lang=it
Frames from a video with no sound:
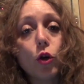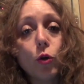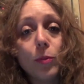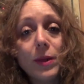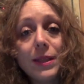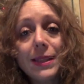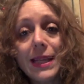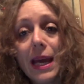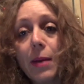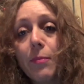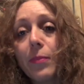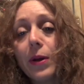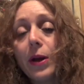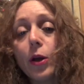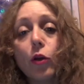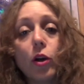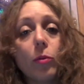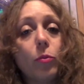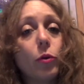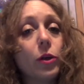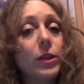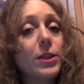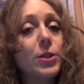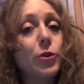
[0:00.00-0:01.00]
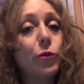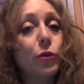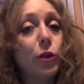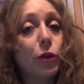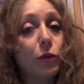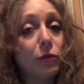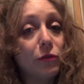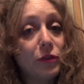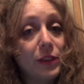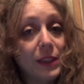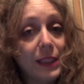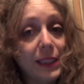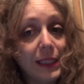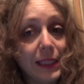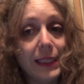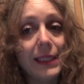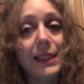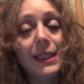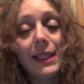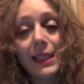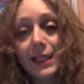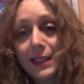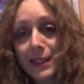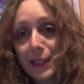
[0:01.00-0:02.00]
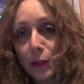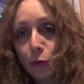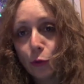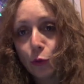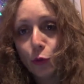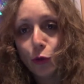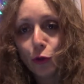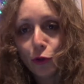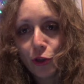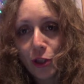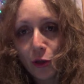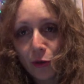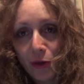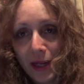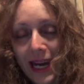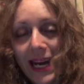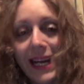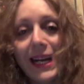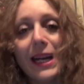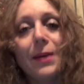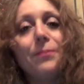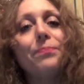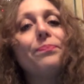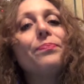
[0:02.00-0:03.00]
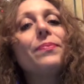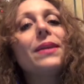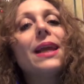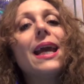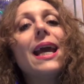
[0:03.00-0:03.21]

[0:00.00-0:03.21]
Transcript: come sempre in collaborazione con Fedichitti, che saluto, ciao cara.